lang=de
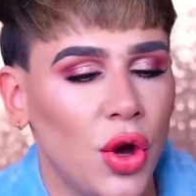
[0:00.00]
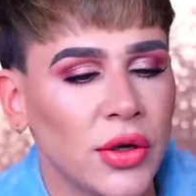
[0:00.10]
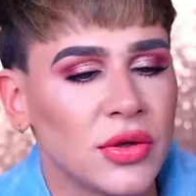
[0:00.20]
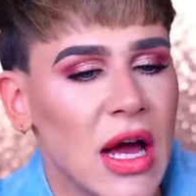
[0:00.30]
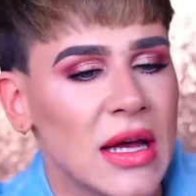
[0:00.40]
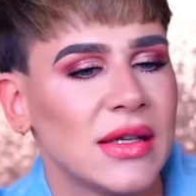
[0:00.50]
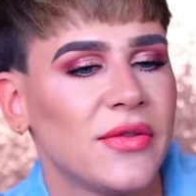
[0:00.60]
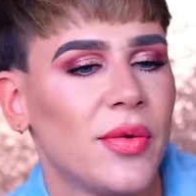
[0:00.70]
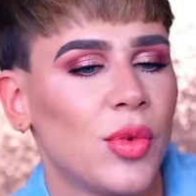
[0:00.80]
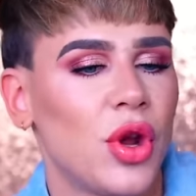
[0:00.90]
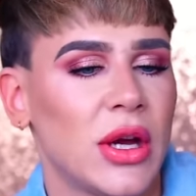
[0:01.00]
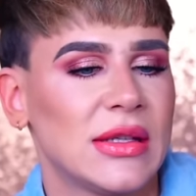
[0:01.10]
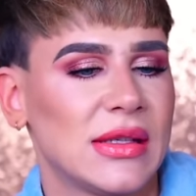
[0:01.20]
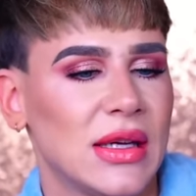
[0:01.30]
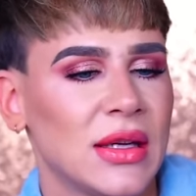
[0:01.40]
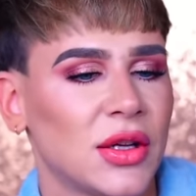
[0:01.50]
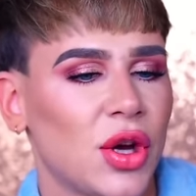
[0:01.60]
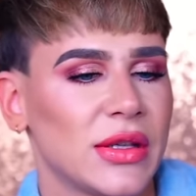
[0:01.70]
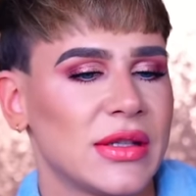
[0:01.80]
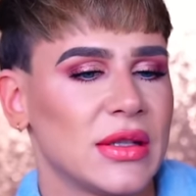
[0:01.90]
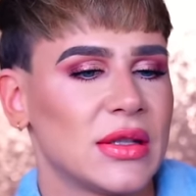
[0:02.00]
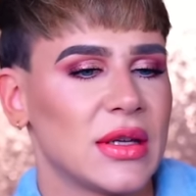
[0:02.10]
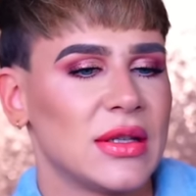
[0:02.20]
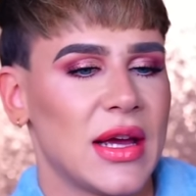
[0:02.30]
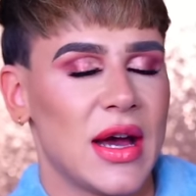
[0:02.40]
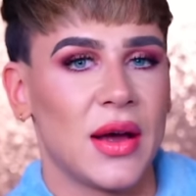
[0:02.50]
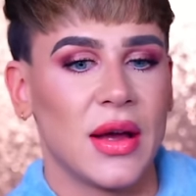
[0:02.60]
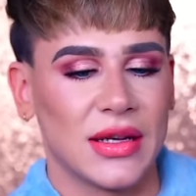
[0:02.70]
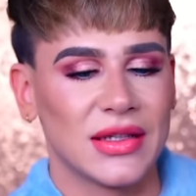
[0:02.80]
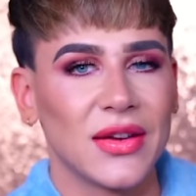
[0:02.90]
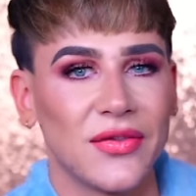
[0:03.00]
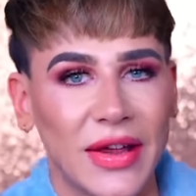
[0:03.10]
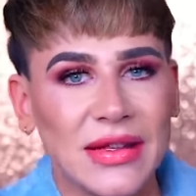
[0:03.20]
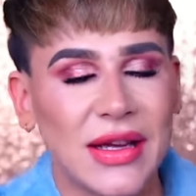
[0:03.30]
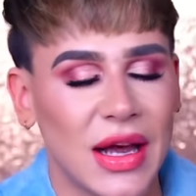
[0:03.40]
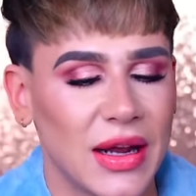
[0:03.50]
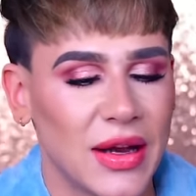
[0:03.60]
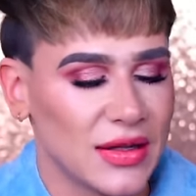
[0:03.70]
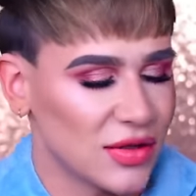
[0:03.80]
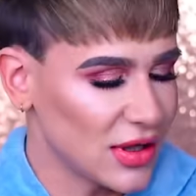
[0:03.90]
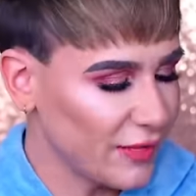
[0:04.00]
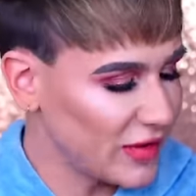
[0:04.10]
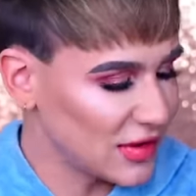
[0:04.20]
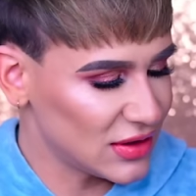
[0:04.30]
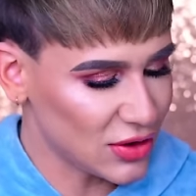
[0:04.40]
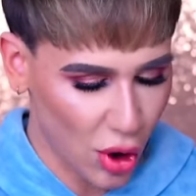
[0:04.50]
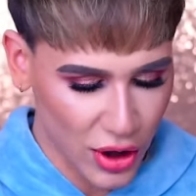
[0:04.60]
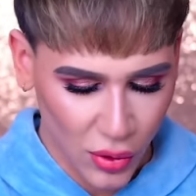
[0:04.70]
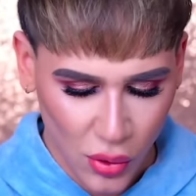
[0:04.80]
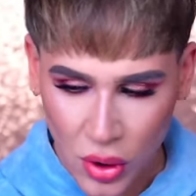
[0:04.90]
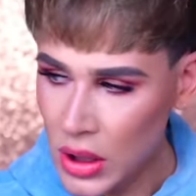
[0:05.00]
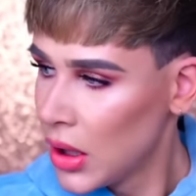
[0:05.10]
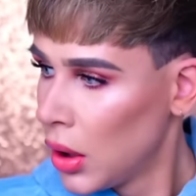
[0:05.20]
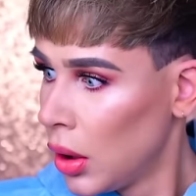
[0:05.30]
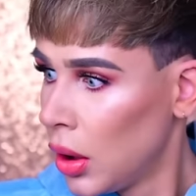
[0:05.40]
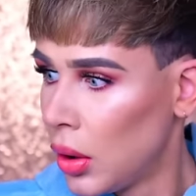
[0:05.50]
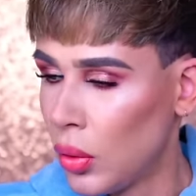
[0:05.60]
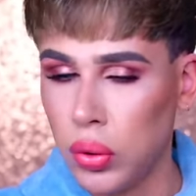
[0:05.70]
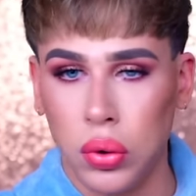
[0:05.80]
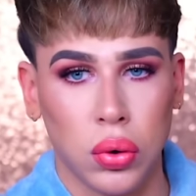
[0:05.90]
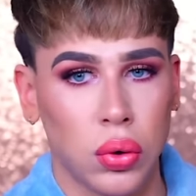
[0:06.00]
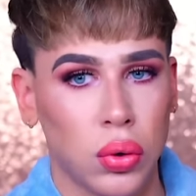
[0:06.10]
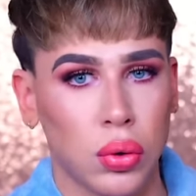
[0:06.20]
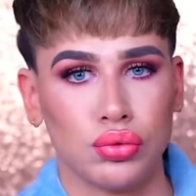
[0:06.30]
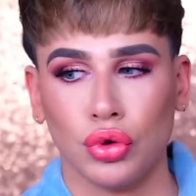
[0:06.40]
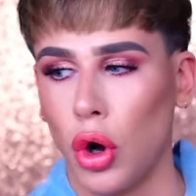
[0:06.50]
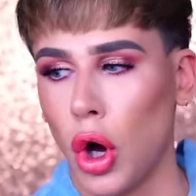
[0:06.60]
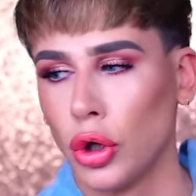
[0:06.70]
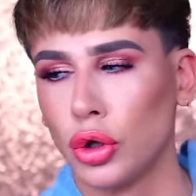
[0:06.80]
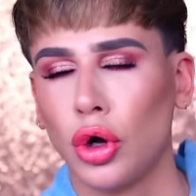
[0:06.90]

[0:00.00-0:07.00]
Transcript: 39,95 kostet der Adventskalender, also knapp 40 Euro. Ja,